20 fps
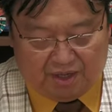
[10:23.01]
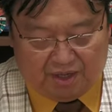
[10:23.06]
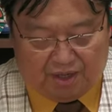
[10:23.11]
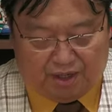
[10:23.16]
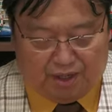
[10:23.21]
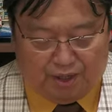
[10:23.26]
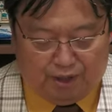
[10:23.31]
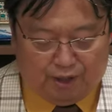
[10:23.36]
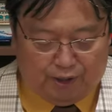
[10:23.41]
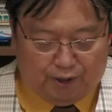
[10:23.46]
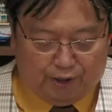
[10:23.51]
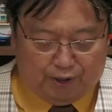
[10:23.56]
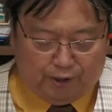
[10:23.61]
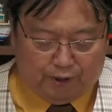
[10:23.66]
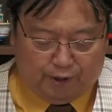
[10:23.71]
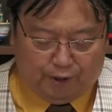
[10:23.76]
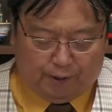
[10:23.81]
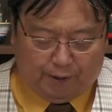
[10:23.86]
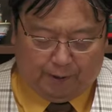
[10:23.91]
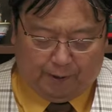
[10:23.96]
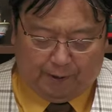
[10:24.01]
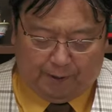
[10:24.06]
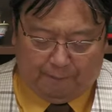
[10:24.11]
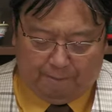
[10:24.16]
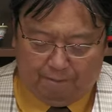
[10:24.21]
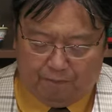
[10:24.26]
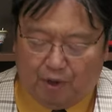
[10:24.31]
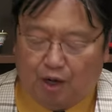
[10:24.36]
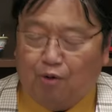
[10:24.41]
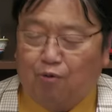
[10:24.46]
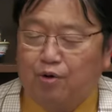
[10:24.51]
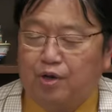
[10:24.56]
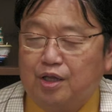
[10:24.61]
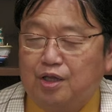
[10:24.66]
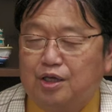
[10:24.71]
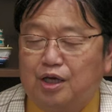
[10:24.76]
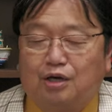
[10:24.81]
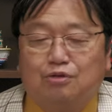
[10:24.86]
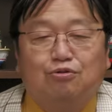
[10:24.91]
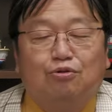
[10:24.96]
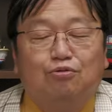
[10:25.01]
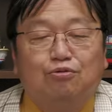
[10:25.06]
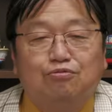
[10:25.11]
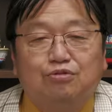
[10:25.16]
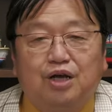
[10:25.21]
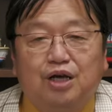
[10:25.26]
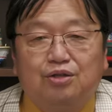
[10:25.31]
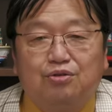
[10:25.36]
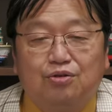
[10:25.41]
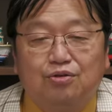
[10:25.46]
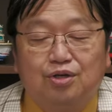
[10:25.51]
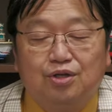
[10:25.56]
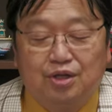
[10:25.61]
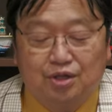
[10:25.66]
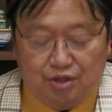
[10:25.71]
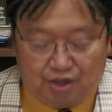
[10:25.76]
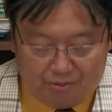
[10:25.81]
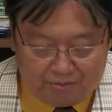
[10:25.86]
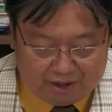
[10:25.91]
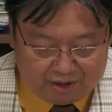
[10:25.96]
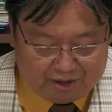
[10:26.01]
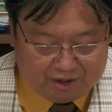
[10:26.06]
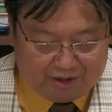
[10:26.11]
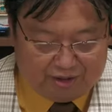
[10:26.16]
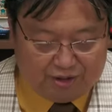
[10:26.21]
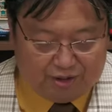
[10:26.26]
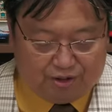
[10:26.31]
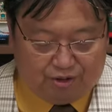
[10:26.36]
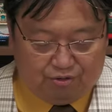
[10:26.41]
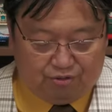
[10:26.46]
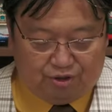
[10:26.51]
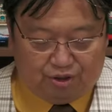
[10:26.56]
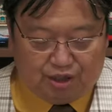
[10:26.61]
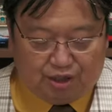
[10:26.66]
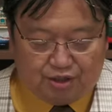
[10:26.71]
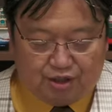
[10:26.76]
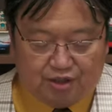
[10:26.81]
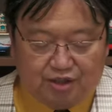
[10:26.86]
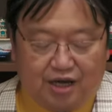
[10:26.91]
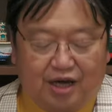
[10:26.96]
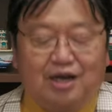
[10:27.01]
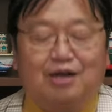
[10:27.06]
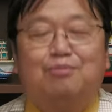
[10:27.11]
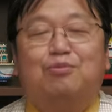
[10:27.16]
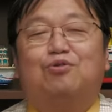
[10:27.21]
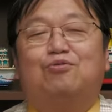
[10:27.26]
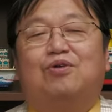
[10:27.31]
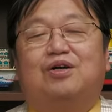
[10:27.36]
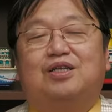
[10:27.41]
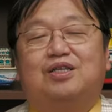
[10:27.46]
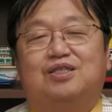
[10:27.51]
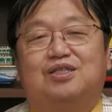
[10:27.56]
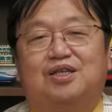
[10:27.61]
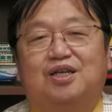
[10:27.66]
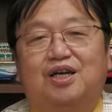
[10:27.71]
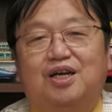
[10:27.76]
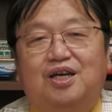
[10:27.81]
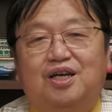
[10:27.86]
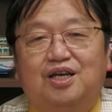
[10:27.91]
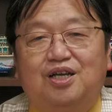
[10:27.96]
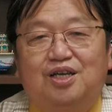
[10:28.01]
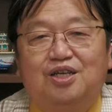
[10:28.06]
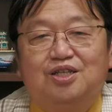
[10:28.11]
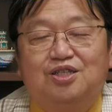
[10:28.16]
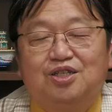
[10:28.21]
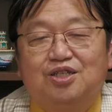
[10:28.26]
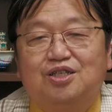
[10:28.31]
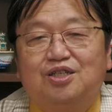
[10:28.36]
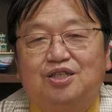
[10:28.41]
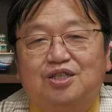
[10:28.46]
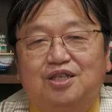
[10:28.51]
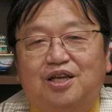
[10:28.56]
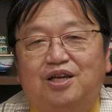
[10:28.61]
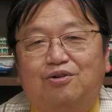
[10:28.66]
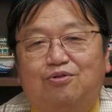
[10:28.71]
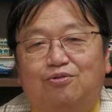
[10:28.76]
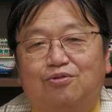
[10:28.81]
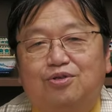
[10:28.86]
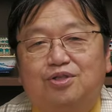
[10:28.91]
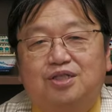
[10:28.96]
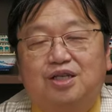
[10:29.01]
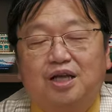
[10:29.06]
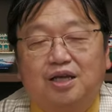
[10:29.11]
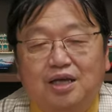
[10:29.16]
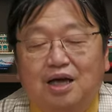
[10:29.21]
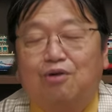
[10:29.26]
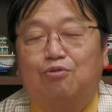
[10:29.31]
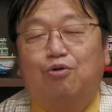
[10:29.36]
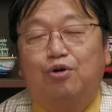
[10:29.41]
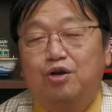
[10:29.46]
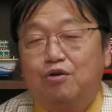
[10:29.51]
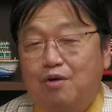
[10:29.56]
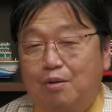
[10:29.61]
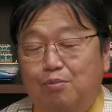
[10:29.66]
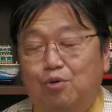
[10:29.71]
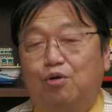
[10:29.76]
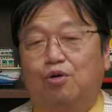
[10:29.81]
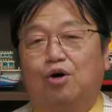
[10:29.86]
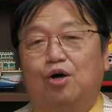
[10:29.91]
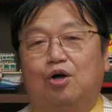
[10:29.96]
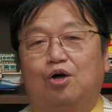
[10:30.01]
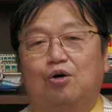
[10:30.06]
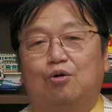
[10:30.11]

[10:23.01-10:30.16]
えー、まあ俺に脚本売れというふうに迫ったんですけど、しかしダラボンはですね必死に抵抗して、いやこれはもう